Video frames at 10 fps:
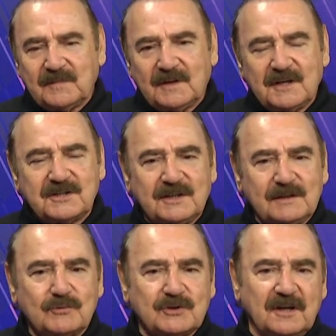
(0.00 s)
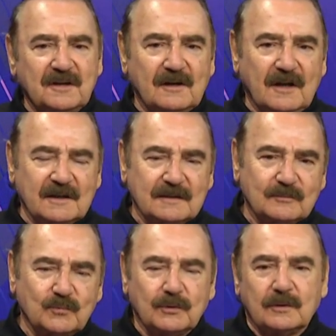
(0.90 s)
geçtiği bu şehirler,
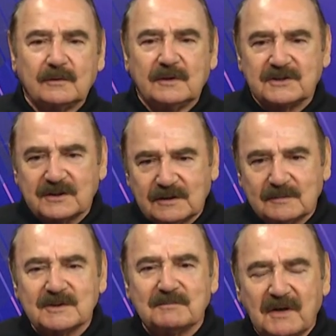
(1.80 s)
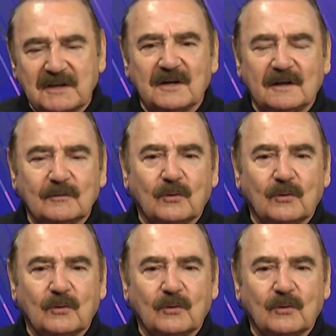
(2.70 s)
bu yaşadığımız mekan,